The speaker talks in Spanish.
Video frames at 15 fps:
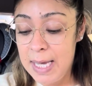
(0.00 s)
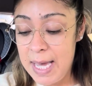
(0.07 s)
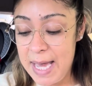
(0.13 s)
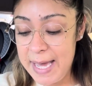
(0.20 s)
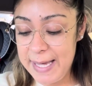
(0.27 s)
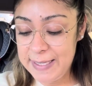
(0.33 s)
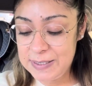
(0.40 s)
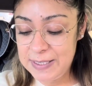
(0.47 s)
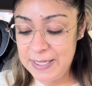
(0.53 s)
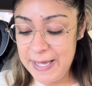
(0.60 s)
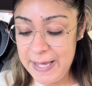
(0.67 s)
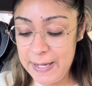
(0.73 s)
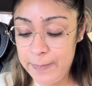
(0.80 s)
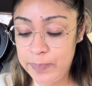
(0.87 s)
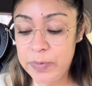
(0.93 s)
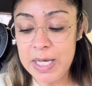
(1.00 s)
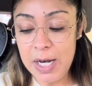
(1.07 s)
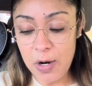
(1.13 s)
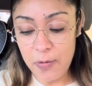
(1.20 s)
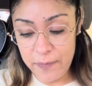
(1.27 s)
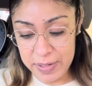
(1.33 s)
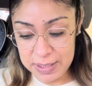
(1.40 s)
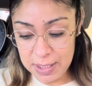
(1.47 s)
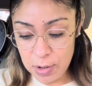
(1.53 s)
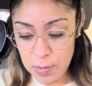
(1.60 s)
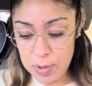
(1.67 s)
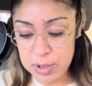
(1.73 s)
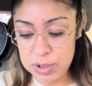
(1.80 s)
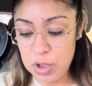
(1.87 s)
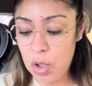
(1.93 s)
Este, y la oferta,
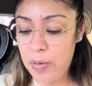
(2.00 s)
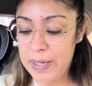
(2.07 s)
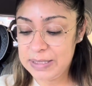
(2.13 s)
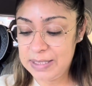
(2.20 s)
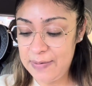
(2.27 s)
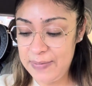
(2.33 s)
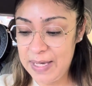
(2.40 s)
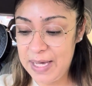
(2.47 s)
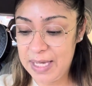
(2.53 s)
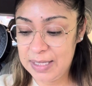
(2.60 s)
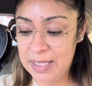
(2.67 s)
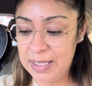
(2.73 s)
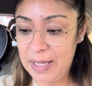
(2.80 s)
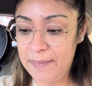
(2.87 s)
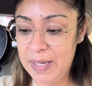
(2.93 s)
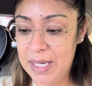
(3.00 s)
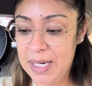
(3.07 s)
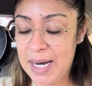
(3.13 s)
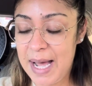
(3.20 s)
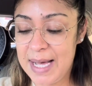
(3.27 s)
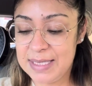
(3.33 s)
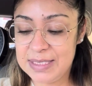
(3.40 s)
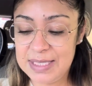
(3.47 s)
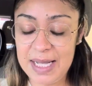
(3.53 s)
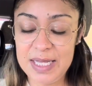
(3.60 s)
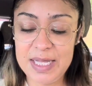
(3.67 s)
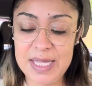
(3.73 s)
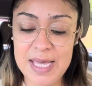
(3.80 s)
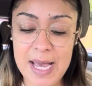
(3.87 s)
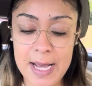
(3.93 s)
como les digo, va a estar vigente también hasta el
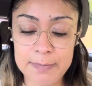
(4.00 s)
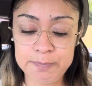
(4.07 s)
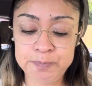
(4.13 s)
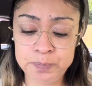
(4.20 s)
día